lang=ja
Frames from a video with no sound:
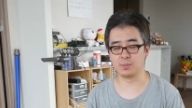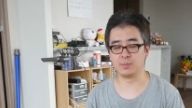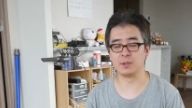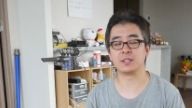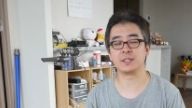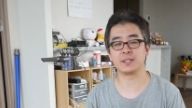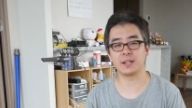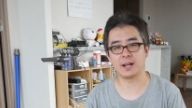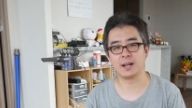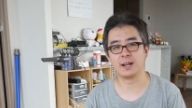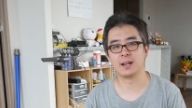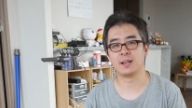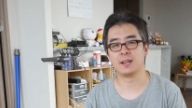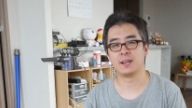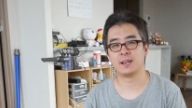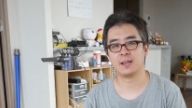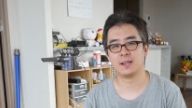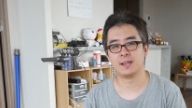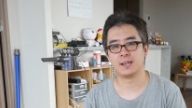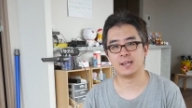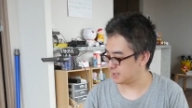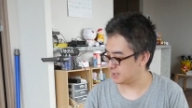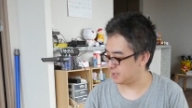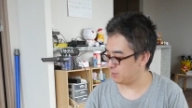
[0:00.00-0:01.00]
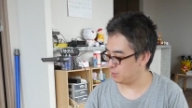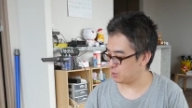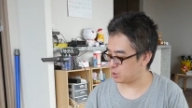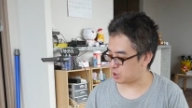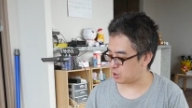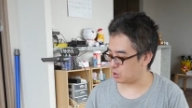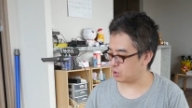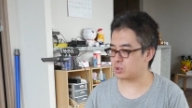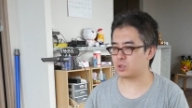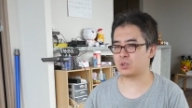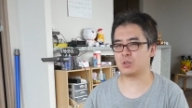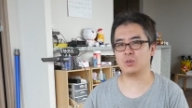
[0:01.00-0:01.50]
りましたでも
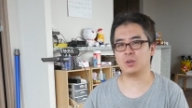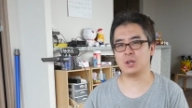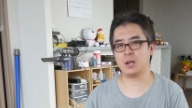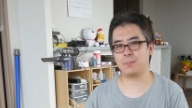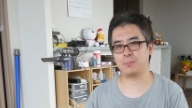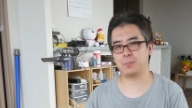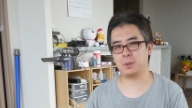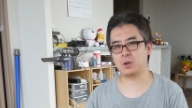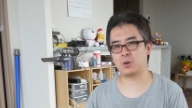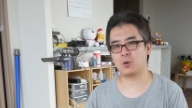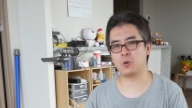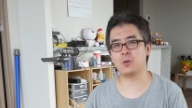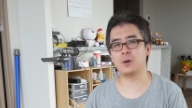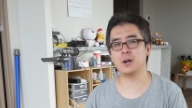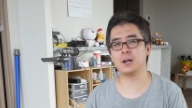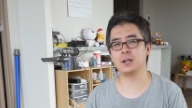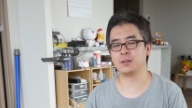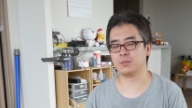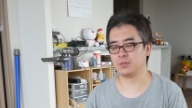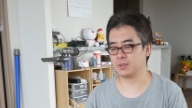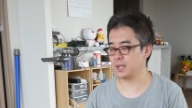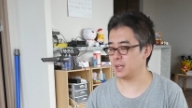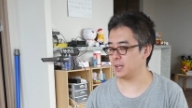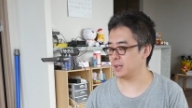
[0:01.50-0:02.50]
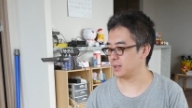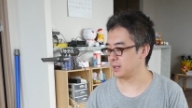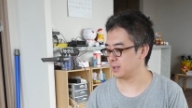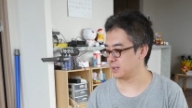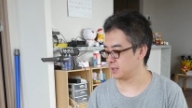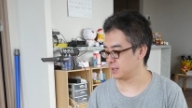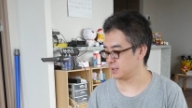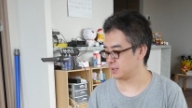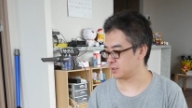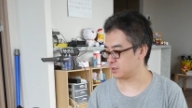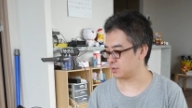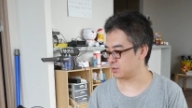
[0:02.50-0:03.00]
ちょっとやっぱ怖いよね
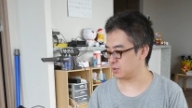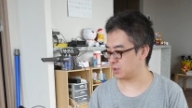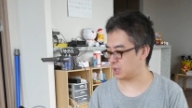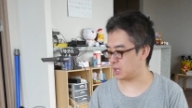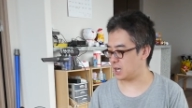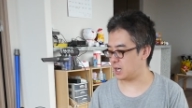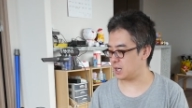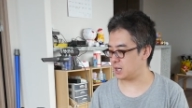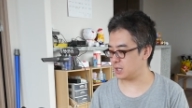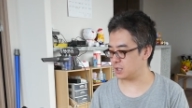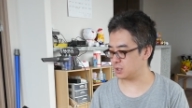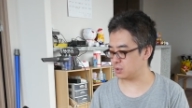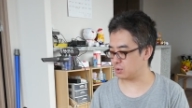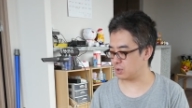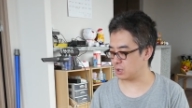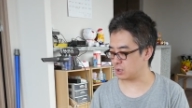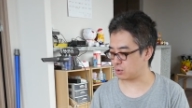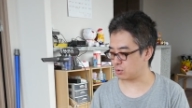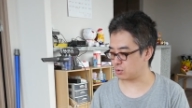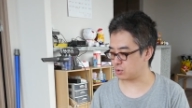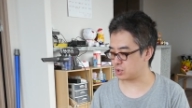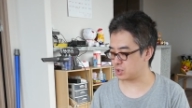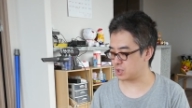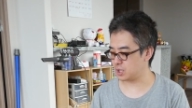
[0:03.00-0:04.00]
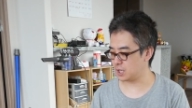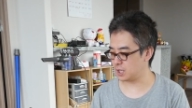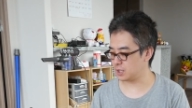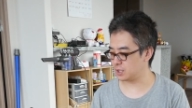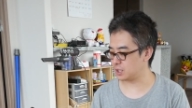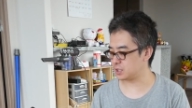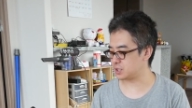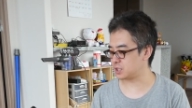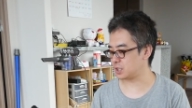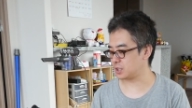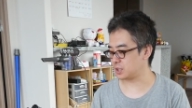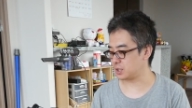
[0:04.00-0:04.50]
このカードが突然ああ
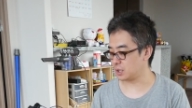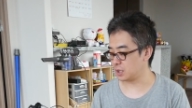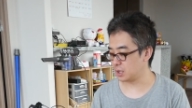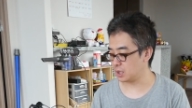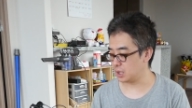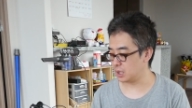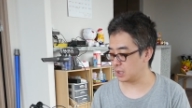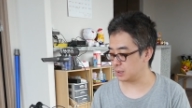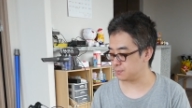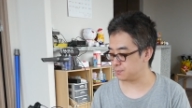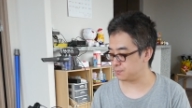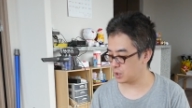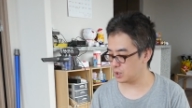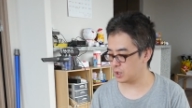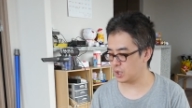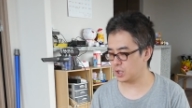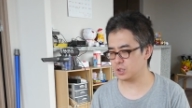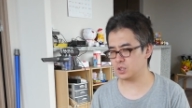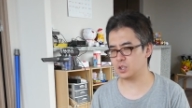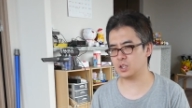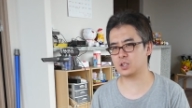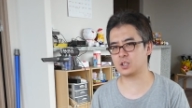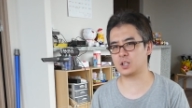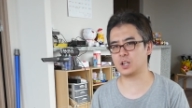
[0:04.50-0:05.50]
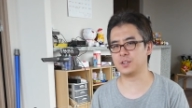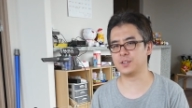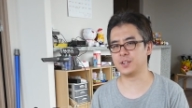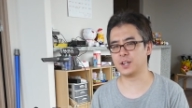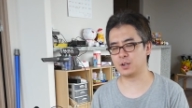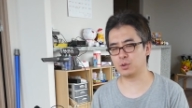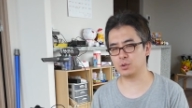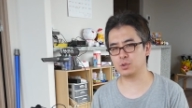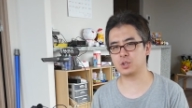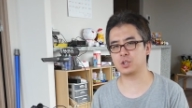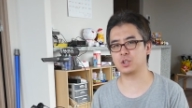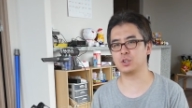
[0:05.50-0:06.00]
なっちゃったから何だったん
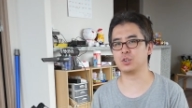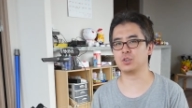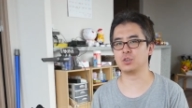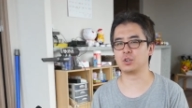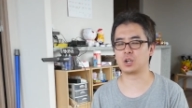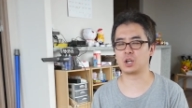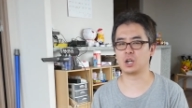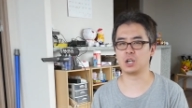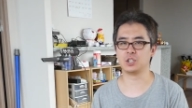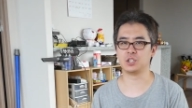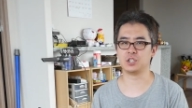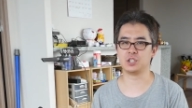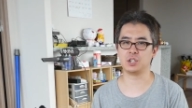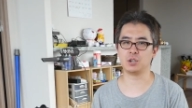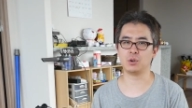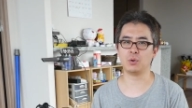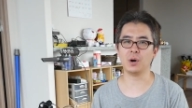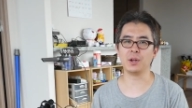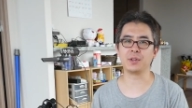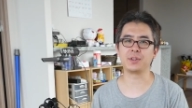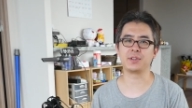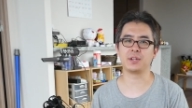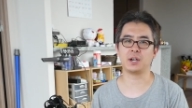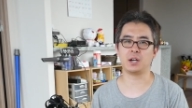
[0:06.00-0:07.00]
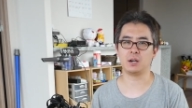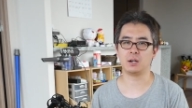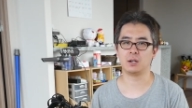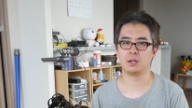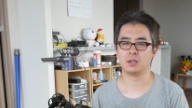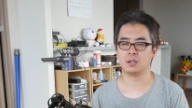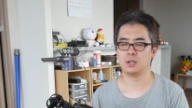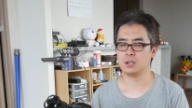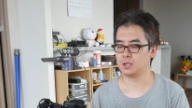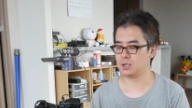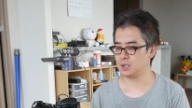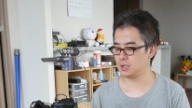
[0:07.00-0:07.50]
だろうっていう感じで終わった
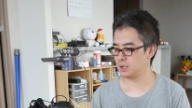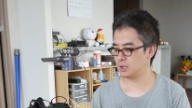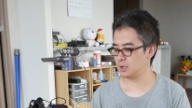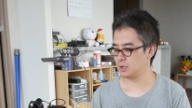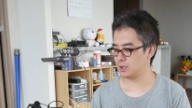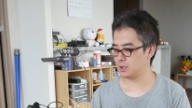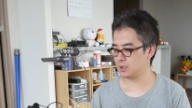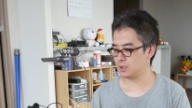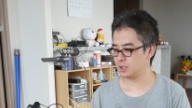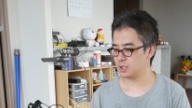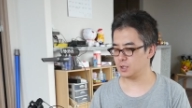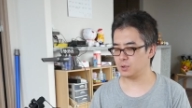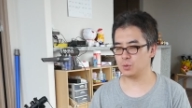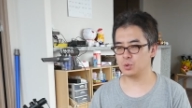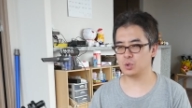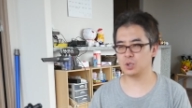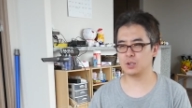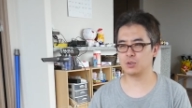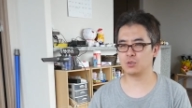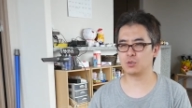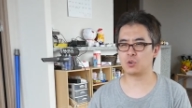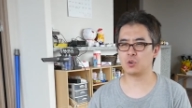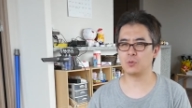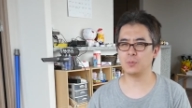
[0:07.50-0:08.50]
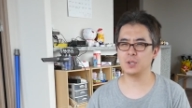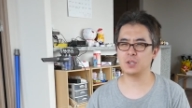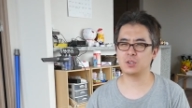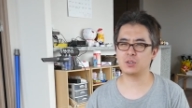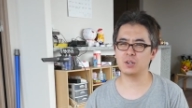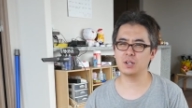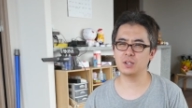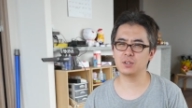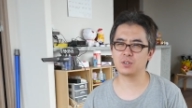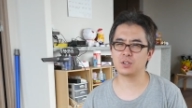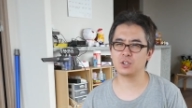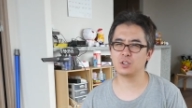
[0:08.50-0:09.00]
でもあの
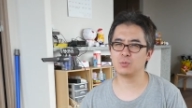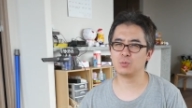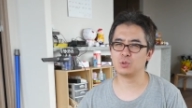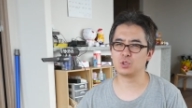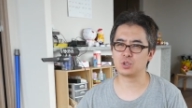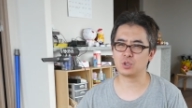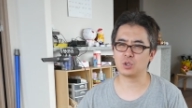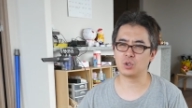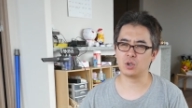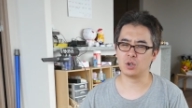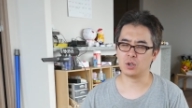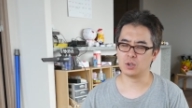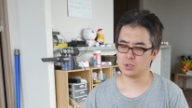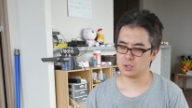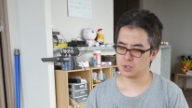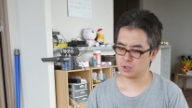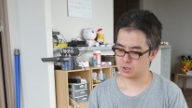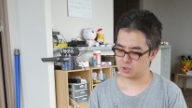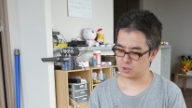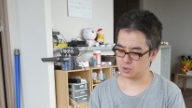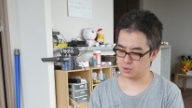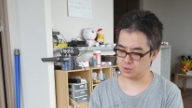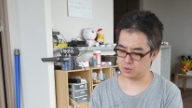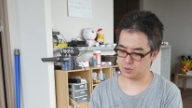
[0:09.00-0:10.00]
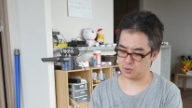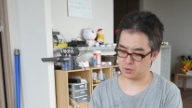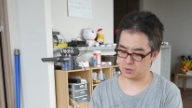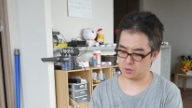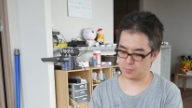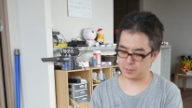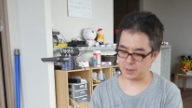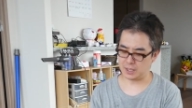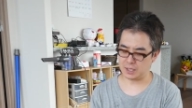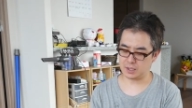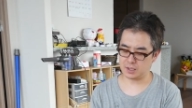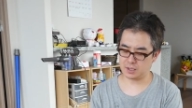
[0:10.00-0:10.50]
コメント欄とか読むとそ
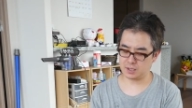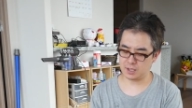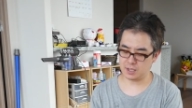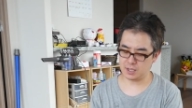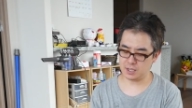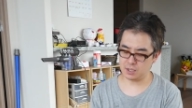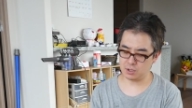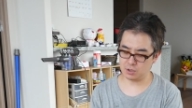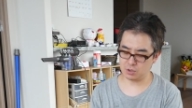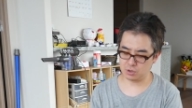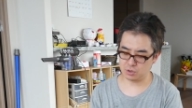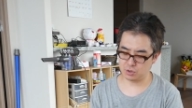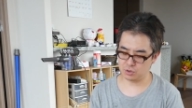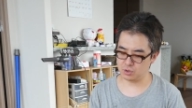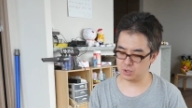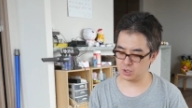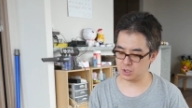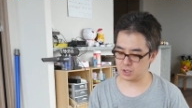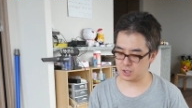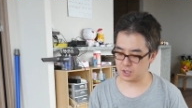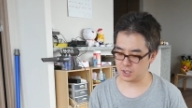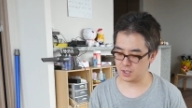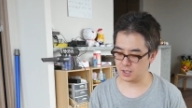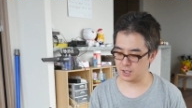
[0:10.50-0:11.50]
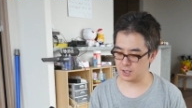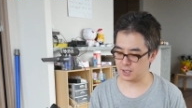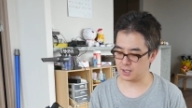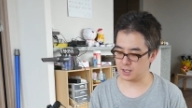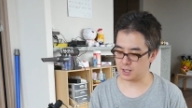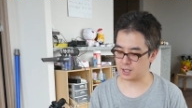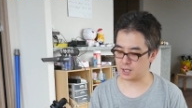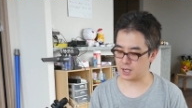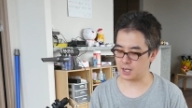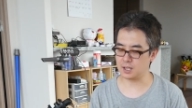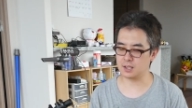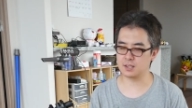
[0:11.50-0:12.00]
のバッテリーを抜いてなん
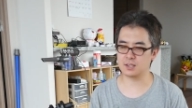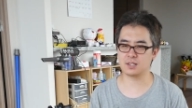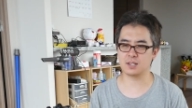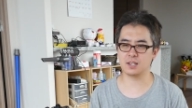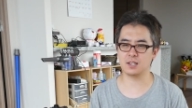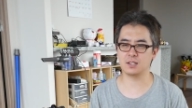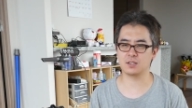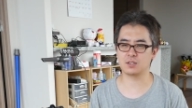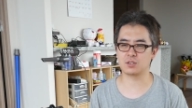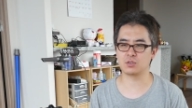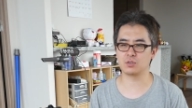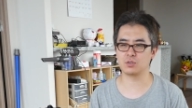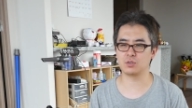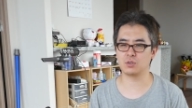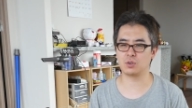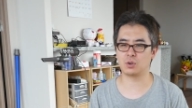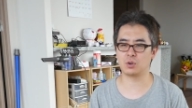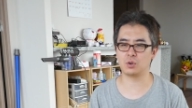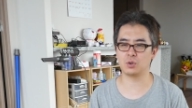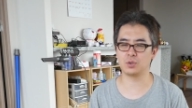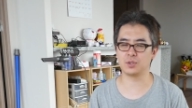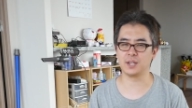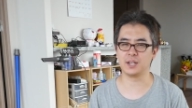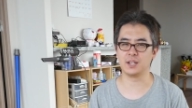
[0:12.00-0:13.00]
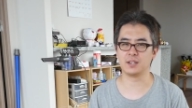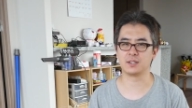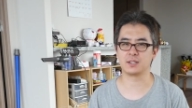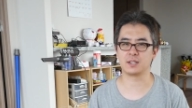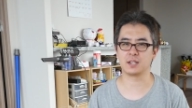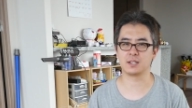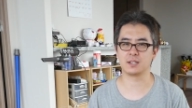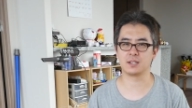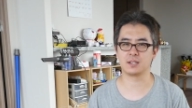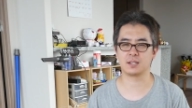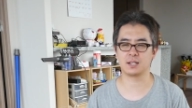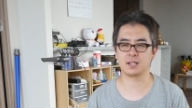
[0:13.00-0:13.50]
か完全その放電
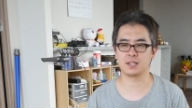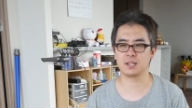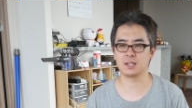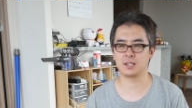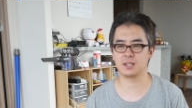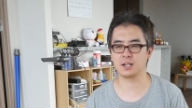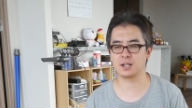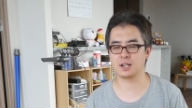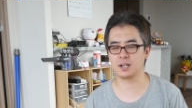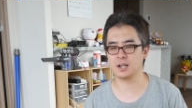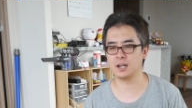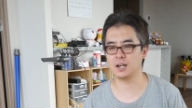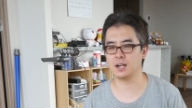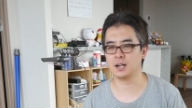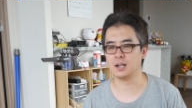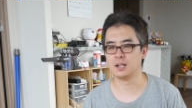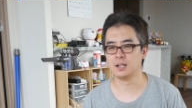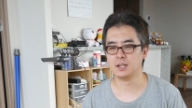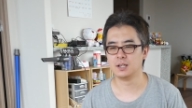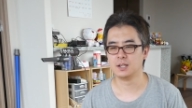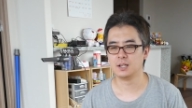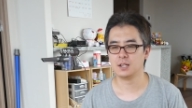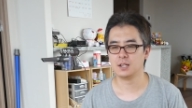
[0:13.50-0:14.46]
させてから、